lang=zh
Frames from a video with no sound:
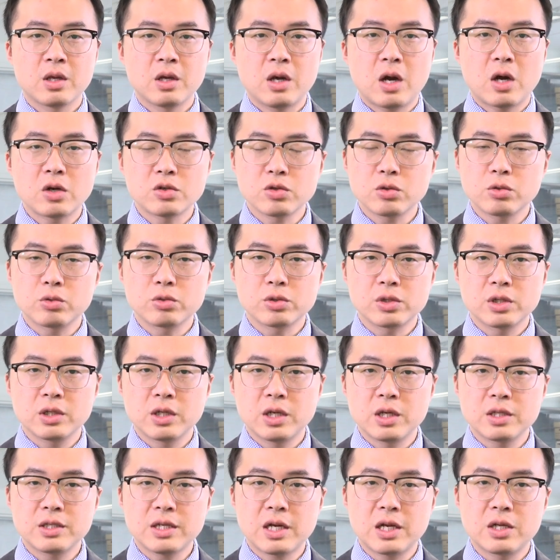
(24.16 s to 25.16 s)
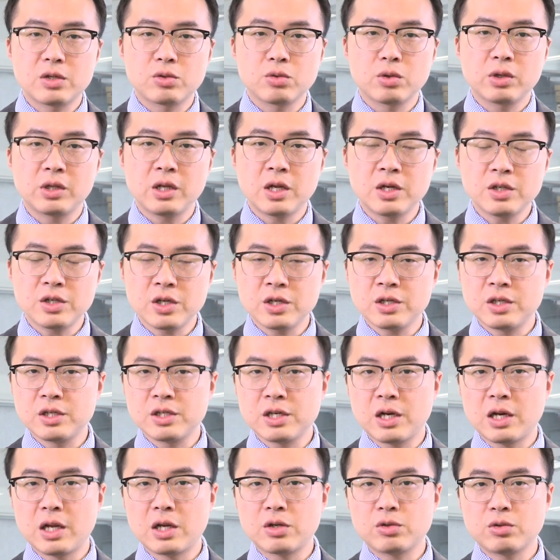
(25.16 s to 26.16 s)
澳洲股市呢，在昨天整体
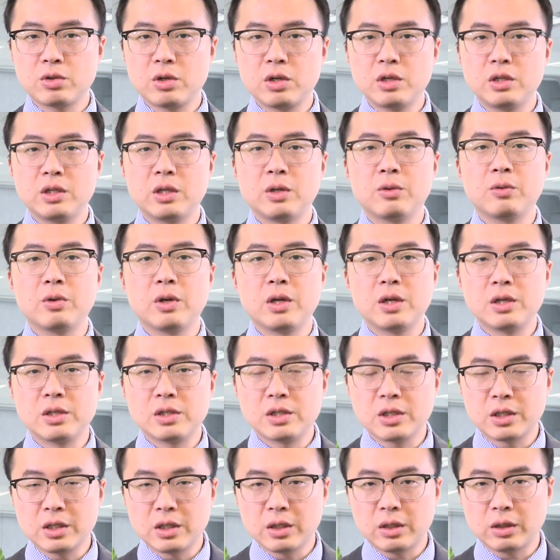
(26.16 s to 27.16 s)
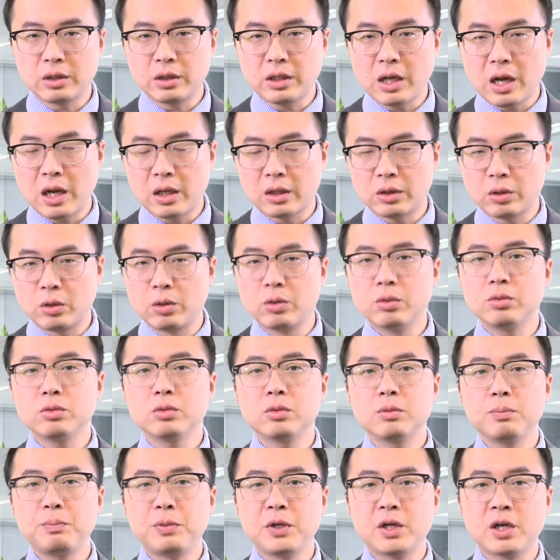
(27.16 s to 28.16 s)
上来说，因为这个大头
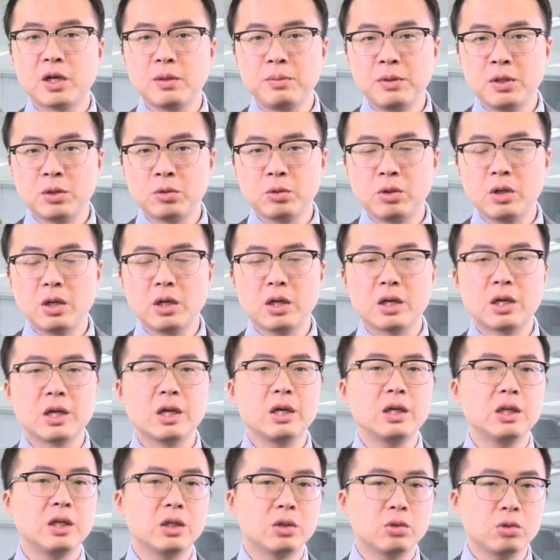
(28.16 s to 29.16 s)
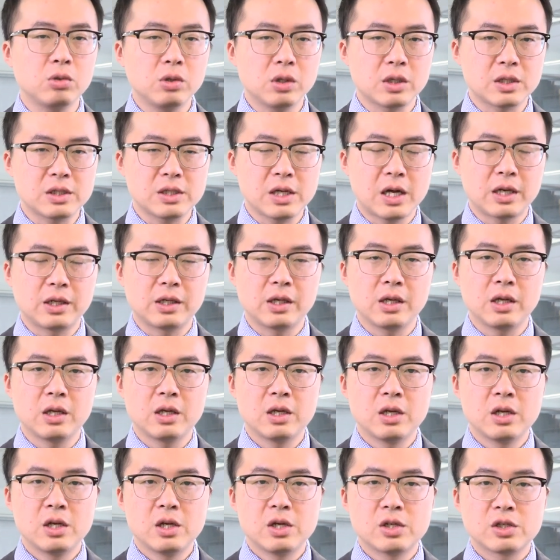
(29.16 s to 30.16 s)
必和必拓和力拓的下跌，
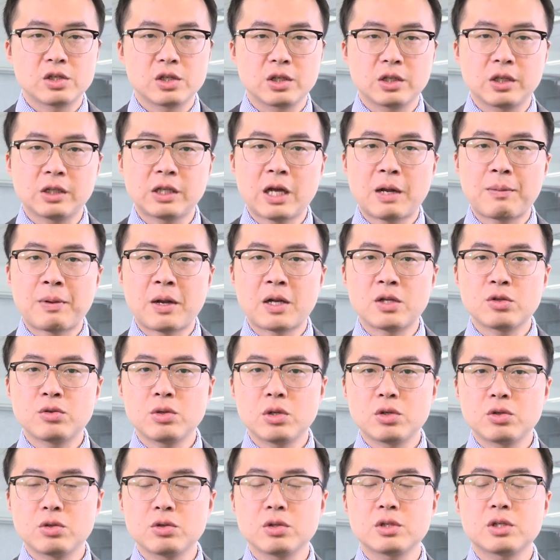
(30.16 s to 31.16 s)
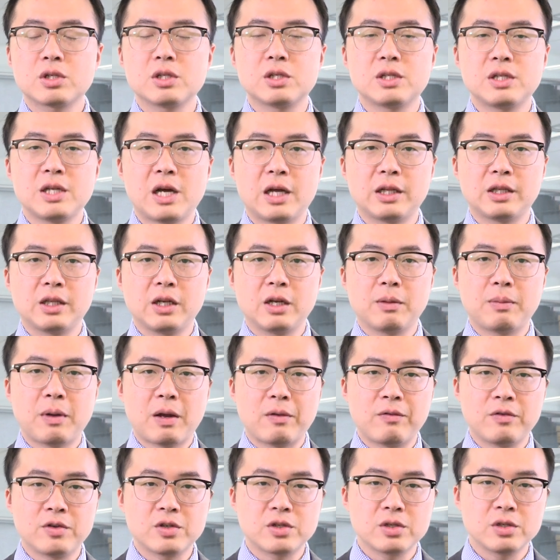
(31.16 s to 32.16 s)
使得大盘最终是下跌了百
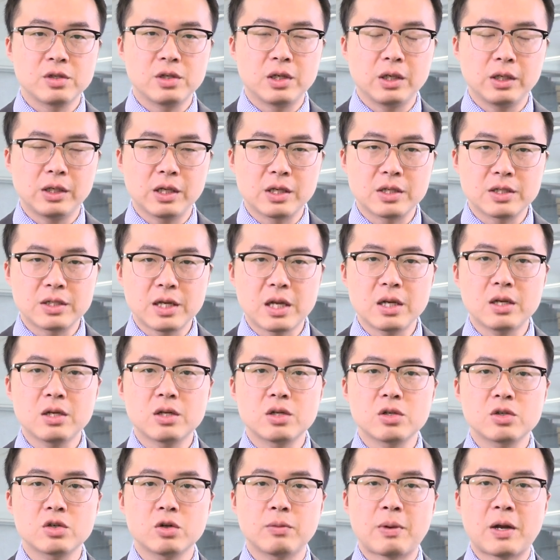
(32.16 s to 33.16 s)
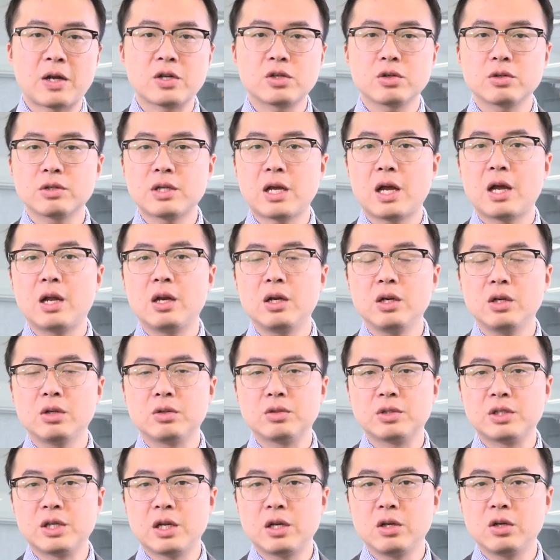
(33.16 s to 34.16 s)
分之零点三，收盘收在
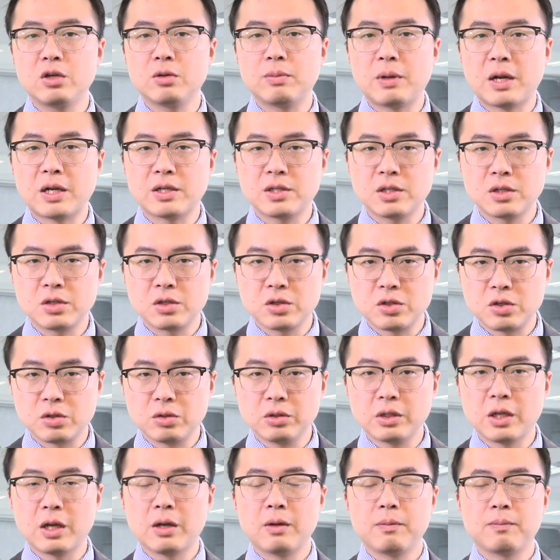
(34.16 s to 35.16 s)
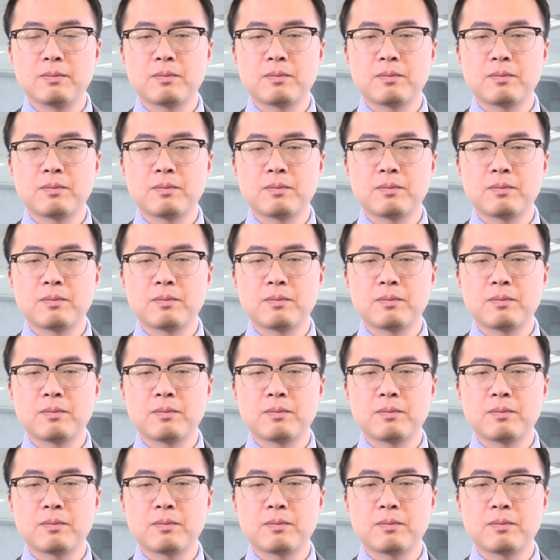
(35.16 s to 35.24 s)
六千六百四十九点。